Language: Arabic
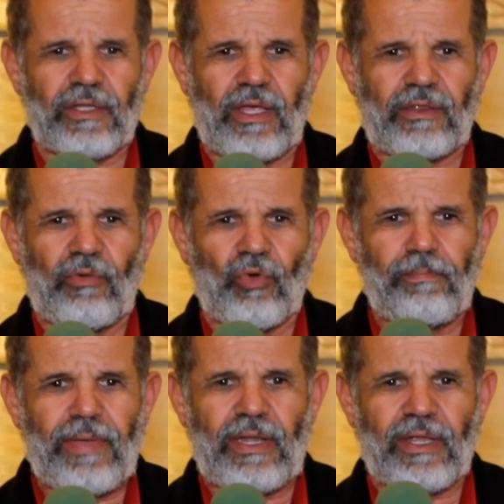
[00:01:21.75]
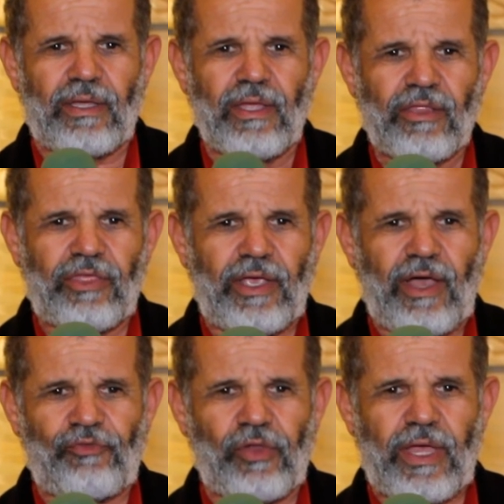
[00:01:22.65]
هاد الامه اللي
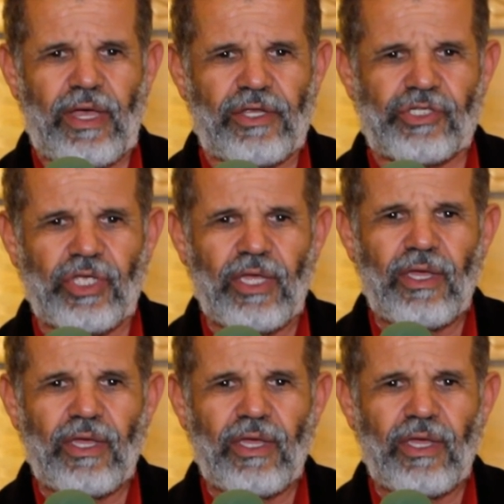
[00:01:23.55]
ضايعه في الخارج